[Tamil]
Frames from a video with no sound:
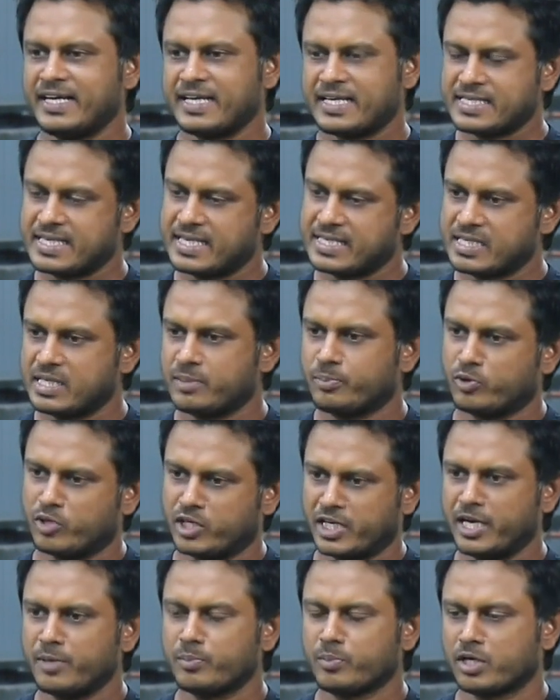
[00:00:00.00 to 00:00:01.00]
எக்ஸசைஸில் இப்போ
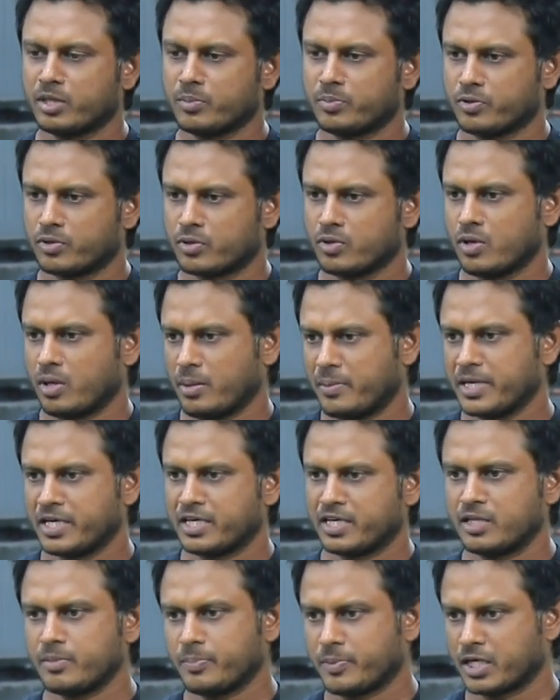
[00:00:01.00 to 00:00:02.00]
ட்ரெயின் பண்ண போகிறோம்
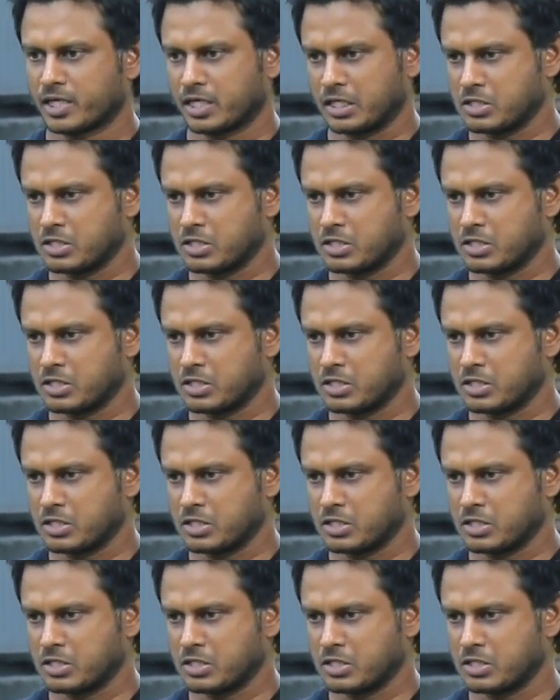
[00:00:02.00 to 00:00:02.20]
அப்படின்றத பார்க்குறேன்